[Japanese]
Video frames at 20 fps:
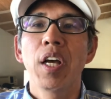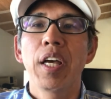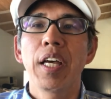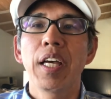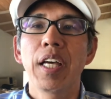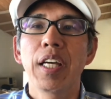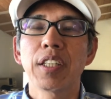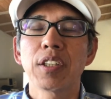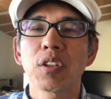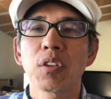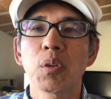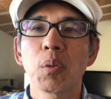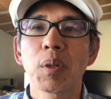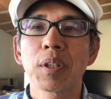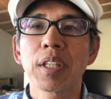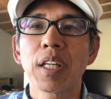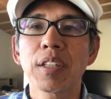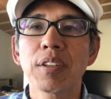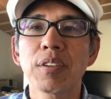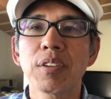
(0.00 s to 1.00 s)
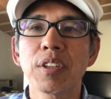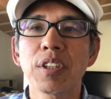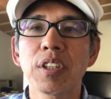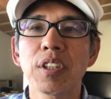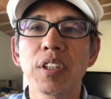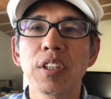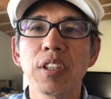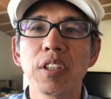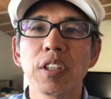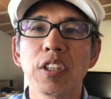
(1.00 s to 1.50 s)
えその
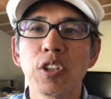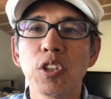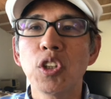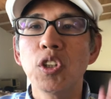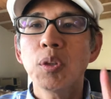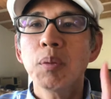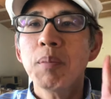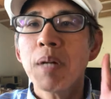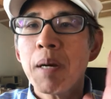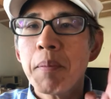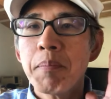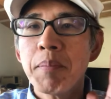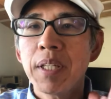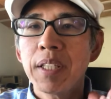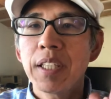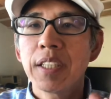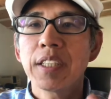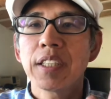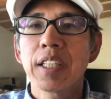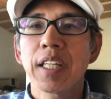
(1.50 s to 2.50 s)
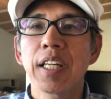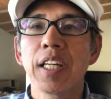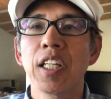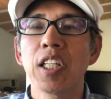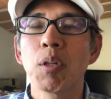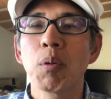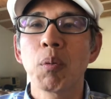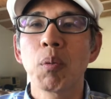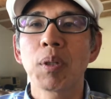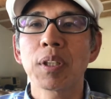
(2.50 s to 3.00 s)
私9番目でしたけ
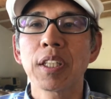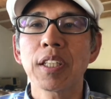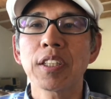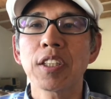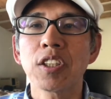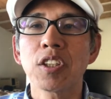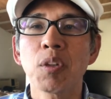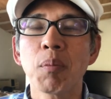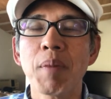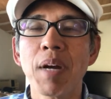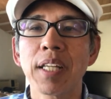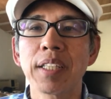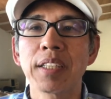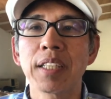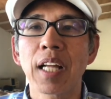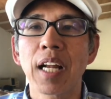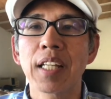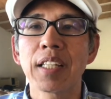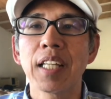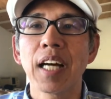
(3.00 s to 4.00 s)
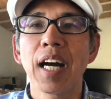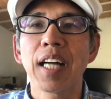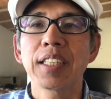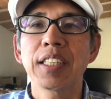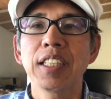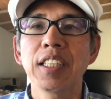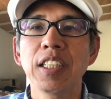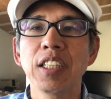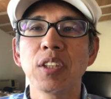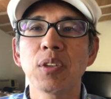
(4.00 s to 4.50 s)
れども私の前に並んだ
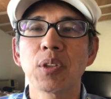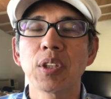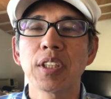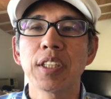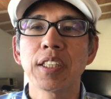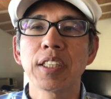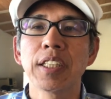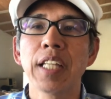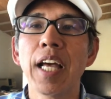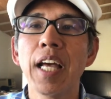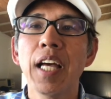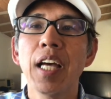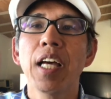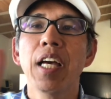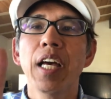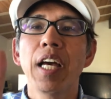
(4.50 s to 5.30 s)
8人のうちですね、